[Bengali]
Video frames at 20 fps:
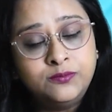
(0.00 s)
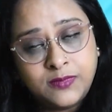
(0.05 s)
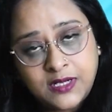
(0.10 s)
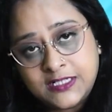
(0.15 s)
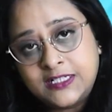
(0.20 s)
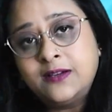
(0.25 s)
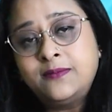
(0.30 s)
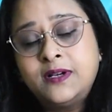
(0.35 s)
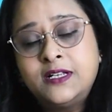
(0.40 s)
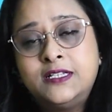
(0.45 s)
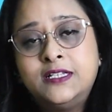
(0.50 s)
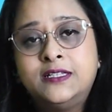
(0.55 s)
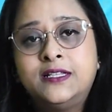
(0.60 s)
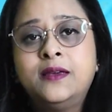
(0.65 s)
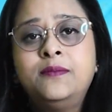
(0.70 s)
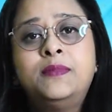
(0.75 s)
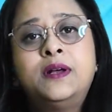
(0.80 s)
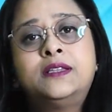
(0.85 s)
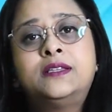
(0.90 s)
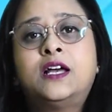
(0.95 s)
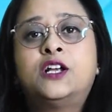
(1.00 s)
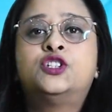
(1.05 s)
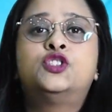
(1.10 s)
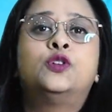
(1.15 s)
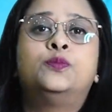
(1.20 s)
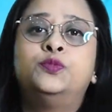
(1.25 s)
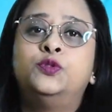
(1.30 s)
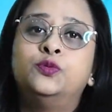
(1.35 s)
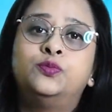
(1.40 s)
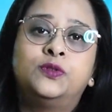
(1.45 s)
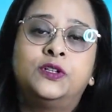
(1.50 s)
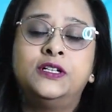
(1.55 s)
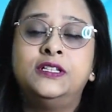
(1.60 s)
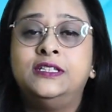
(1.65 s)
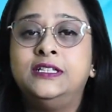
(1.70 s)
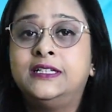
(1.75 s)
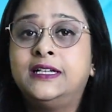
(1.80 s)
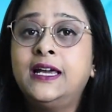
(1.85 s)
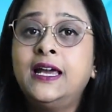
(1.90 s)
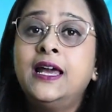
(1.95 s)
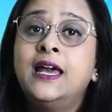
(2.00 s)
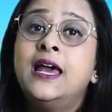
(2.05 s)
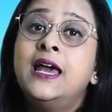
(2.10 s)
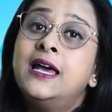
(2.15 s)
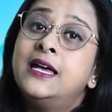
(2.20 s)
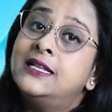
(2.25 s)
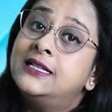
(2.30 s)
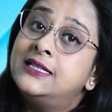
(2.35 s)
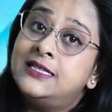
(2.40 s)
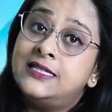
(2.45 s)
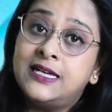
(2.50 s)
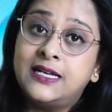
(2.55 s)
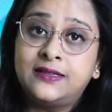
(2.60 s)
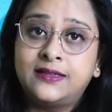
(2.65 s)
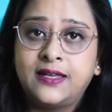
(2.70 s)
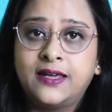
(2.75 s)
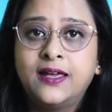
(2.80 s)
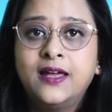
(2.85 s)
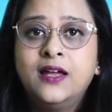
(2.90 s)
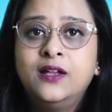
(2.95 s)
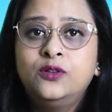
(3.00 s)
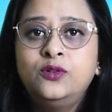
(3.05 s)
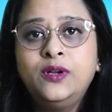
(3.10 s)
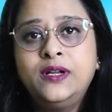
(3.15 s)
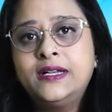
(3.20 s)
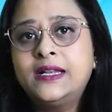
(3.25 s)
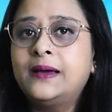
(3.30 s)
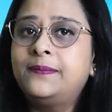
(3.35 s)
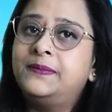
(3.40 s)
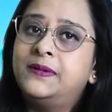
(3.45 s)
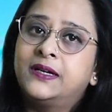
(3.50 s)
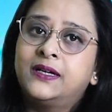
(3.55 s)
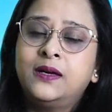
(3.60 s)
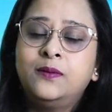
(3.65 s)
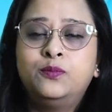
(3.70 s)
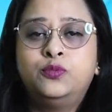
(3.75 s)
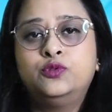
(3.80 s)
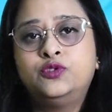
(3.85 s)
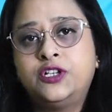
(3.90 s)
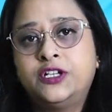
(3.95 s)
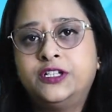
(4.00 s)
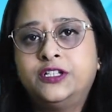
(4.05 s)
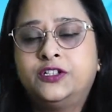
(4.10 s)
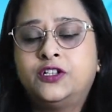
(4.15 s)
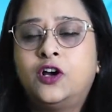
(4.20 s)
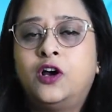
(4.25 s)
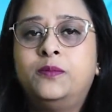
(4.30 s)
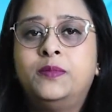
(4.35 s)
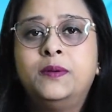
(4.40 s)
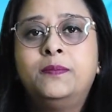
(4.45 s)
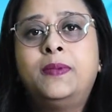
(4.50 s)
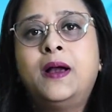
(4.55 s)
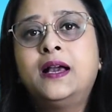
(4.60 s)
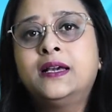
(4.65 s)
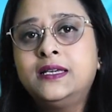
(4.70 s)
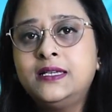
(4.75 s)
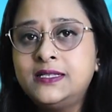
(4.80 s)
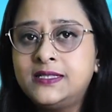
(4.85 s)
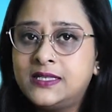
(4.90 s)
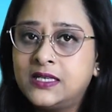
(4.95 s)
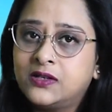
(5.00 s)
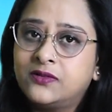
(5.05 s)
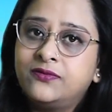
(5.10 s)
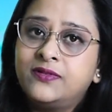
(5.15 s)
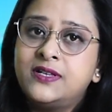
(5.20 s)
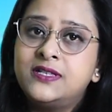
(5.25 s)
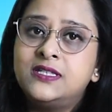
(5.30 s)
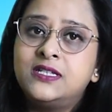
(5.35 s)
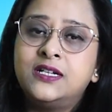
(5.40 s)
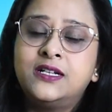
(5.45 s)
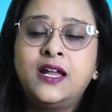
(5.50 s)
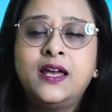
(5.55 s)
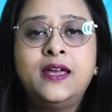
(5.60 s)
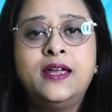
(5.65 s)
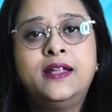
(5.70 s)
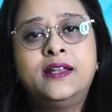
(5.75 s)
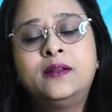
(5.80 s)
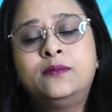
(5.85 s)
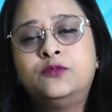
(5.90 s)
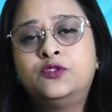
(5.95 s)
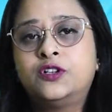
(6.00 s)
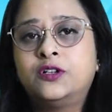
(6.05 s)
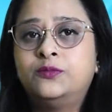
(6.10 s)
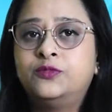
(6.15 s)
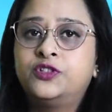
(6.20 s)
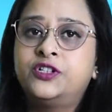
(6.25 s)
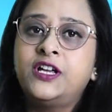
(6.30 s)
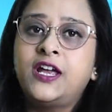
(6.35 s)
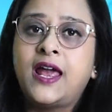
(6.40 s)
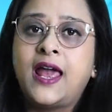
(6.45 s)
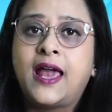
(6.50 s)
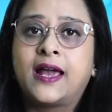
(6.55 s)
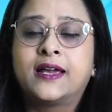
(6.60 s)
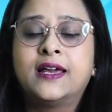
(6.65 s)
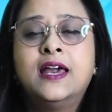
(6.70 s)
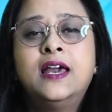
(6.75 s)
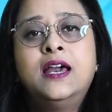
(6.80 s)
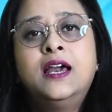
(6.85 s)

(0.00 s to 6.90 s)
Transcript: মাঝামাঝিতে বা তার সপ্তকের দিকে যেতে তো এটা আপনাকে বুঝে নিতে হবে বাকি সিকোয়েন্স যেটা এটা মোটামুটি এক